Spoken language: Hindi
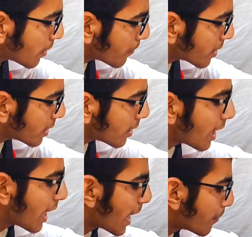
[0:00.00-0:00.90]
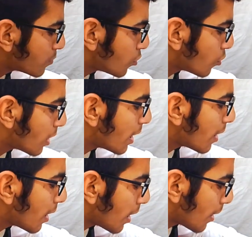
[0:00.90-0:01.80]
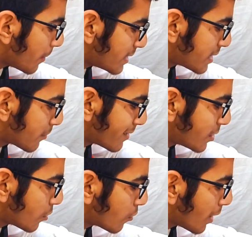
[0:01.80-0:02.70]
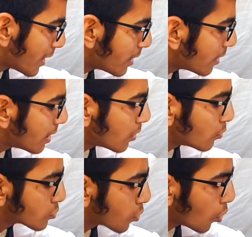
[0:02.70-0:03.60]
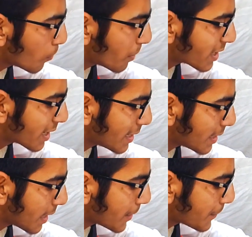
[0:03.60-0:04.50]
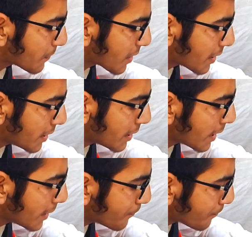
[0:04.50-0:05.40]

अपनी ऐप जो है अमेजिंग मैजिक क्वाइन उसको ओपन कर लेना है ठीक है